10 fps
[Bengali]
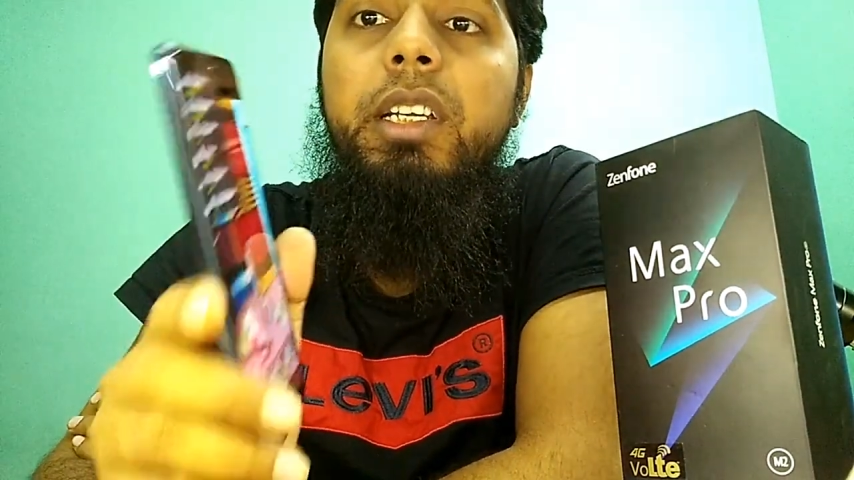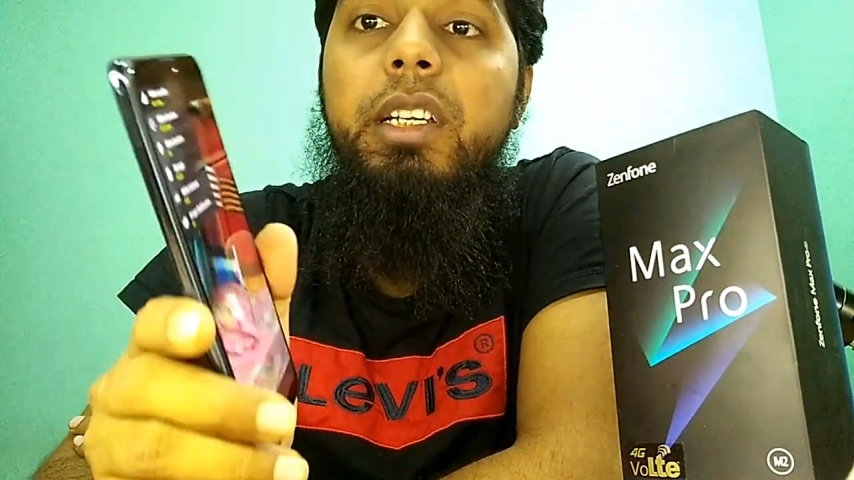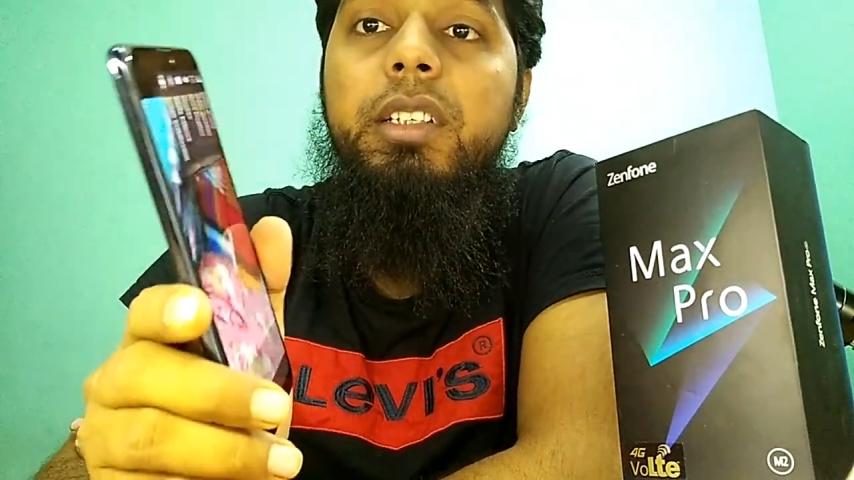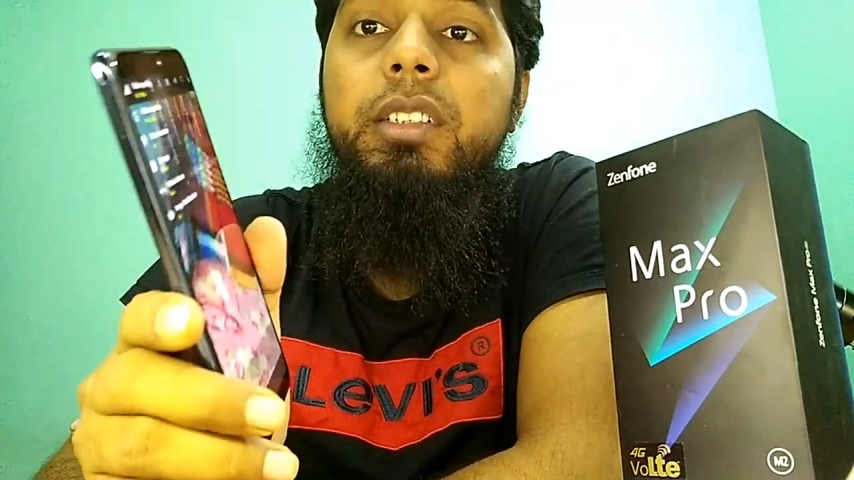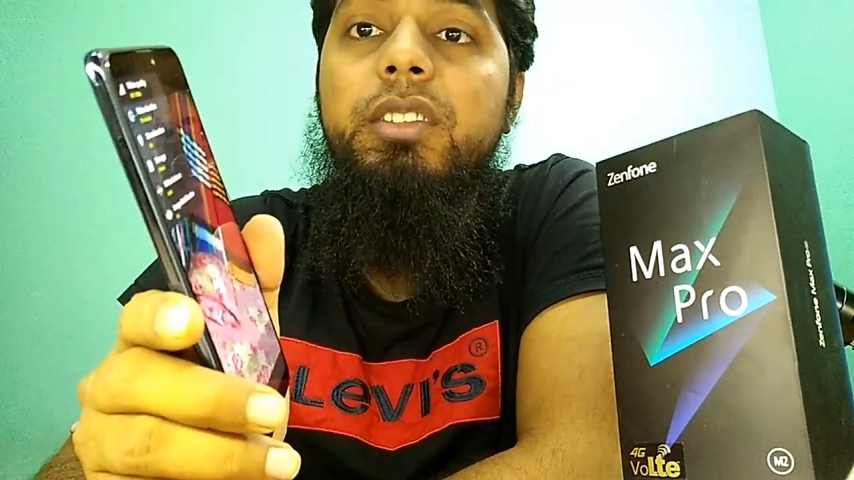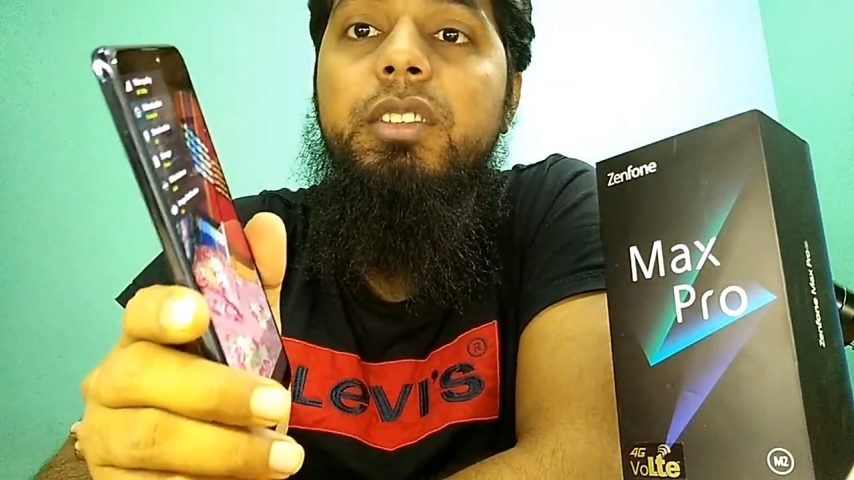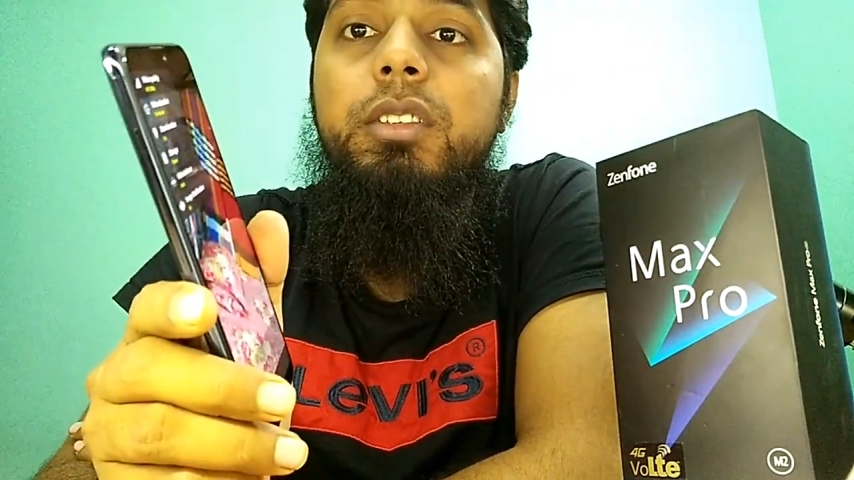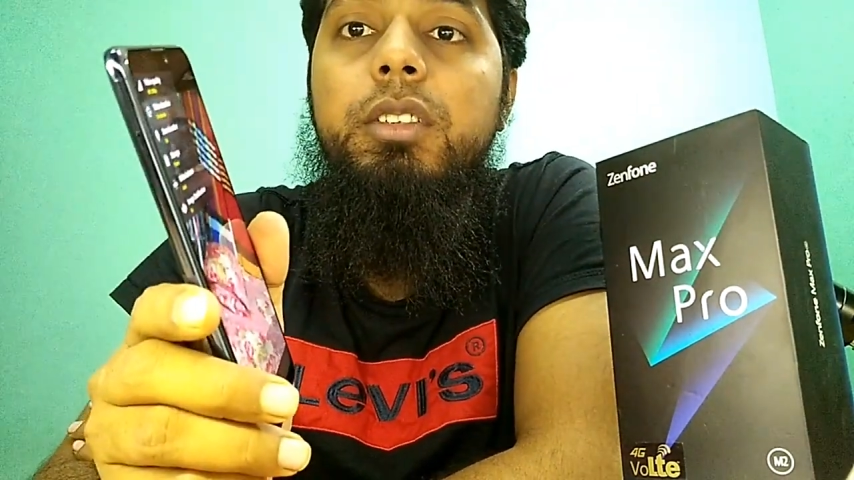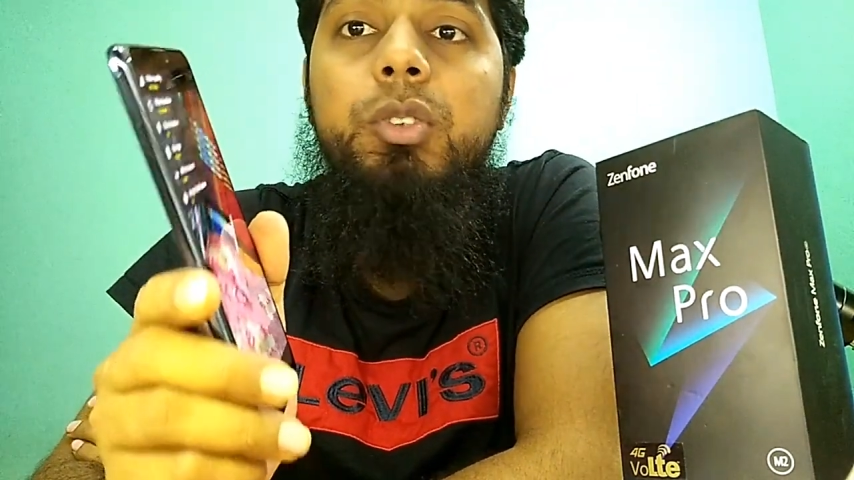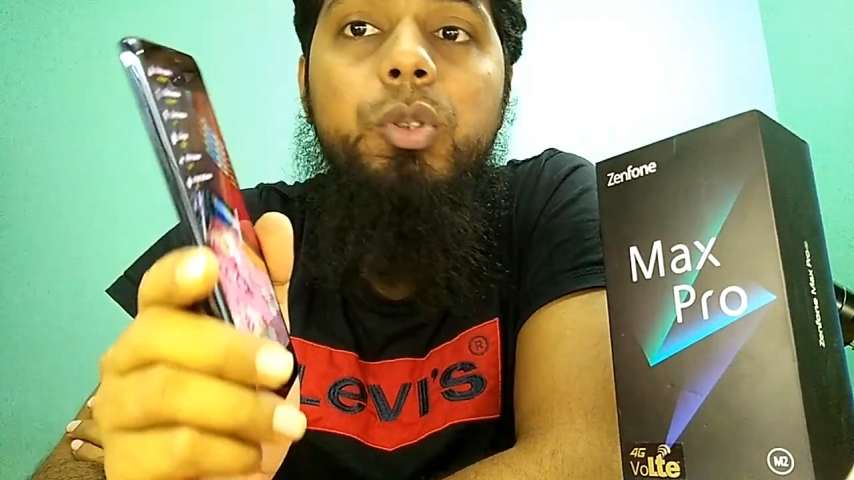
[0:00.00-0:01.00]
ডেডিকেটেড
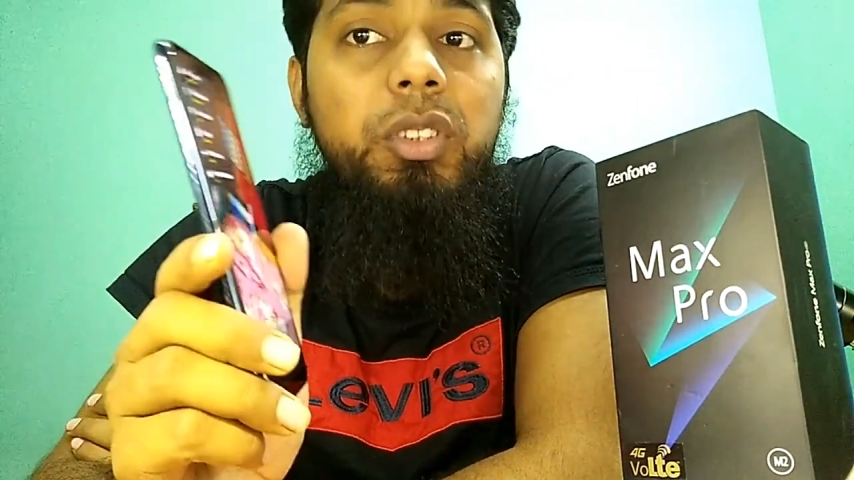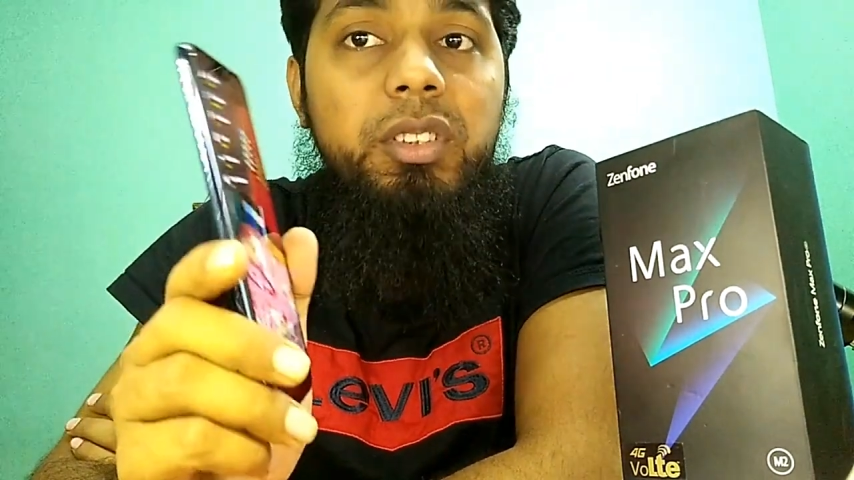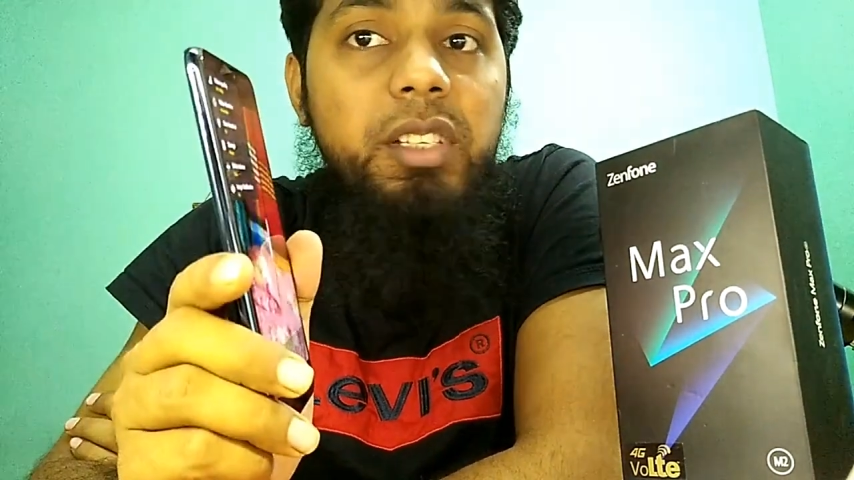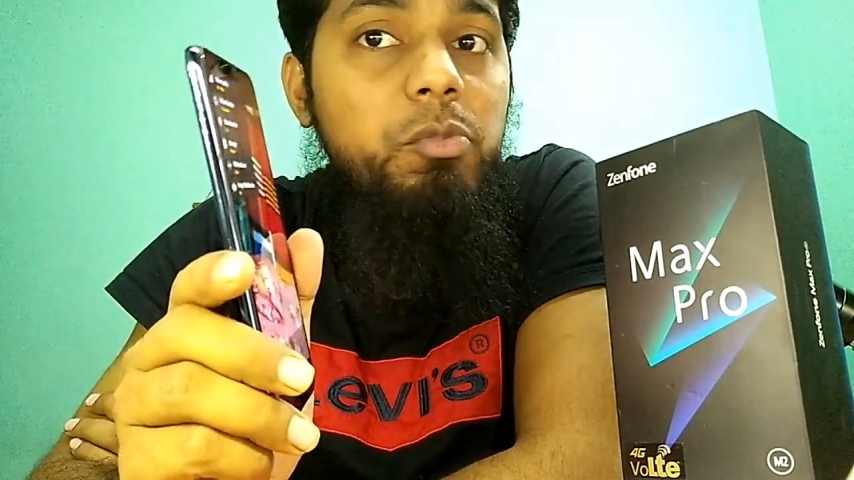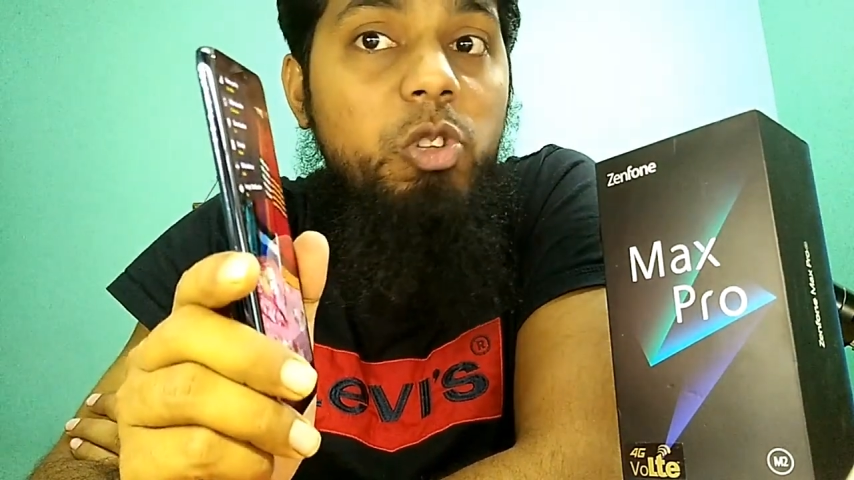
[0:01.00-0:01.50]
দুটি সিম